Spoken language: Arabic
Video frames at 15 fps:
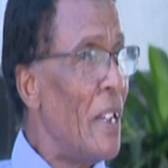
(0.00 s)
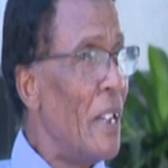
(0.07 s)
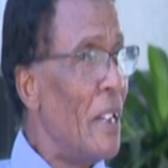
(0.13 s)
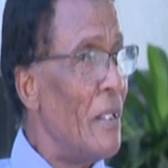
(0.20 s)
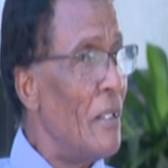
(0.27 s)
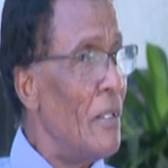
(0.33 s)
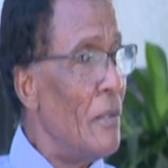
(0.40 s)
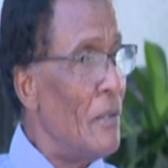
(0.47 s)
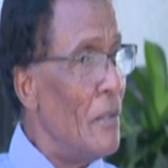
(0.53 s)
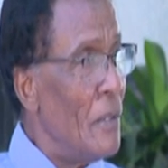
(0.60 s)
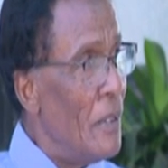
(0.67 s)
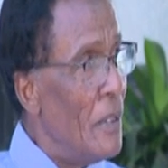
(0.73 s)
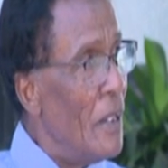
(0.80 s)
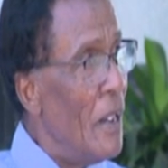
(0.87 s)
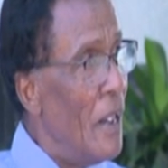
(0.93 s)
بيكون بيكون
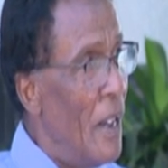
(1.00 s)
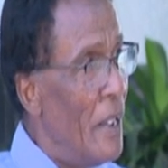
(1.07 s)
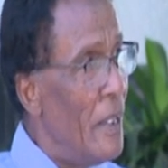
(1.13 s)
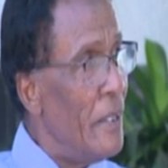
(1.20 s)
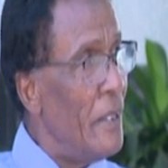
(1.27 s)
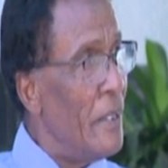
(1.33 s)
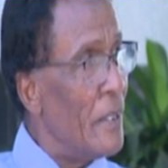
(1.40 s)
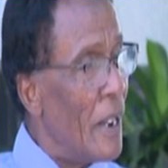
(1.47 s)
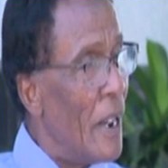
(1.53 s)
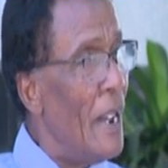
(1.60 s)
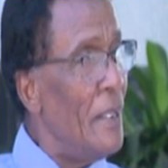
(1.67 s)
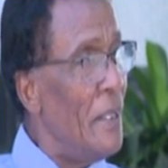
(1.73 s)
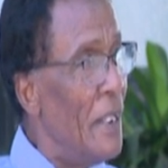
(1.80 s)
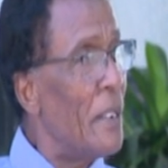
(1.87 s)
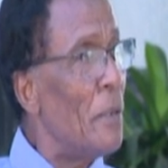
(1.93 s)
دفعتك ايوه اي
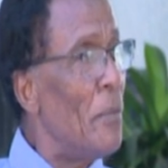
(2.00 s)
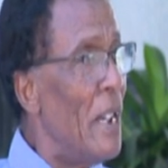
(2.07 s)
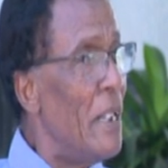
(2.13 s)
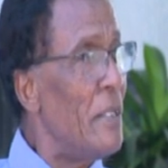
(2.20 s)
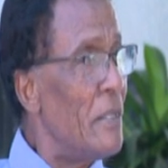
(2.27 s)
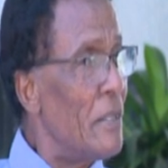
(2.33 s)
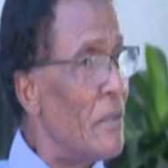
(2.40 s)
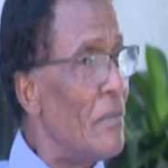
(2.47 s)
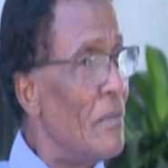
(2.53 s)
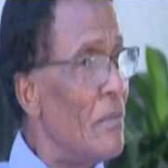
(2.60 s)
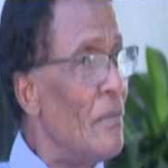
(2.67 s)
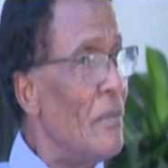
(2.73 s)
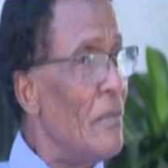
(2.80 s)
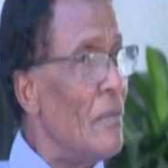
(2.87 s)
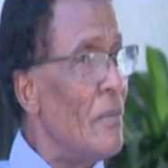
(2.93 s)
خالدي قرا معي
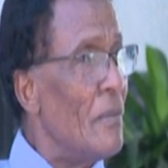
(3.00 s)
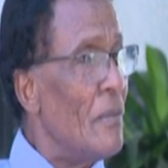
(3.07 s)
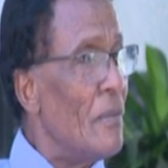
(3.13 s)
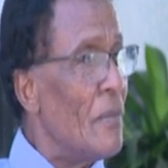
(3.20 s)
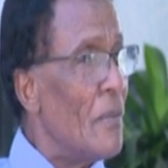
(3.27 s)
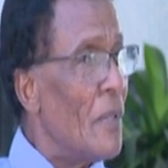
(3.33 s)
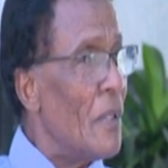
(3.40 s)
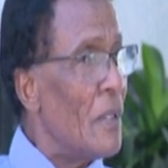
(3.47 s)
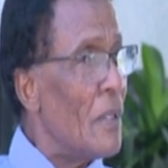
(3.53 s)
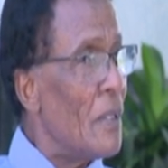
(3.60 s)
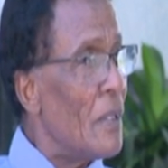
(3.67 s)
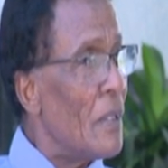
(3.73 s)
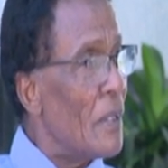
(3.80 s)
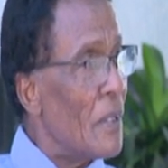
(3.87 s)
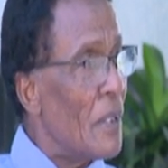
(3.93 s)
ودي دفعه
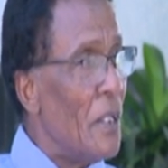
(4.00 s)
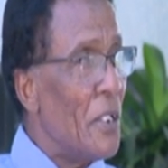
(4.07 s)
عجيبه طبعا الله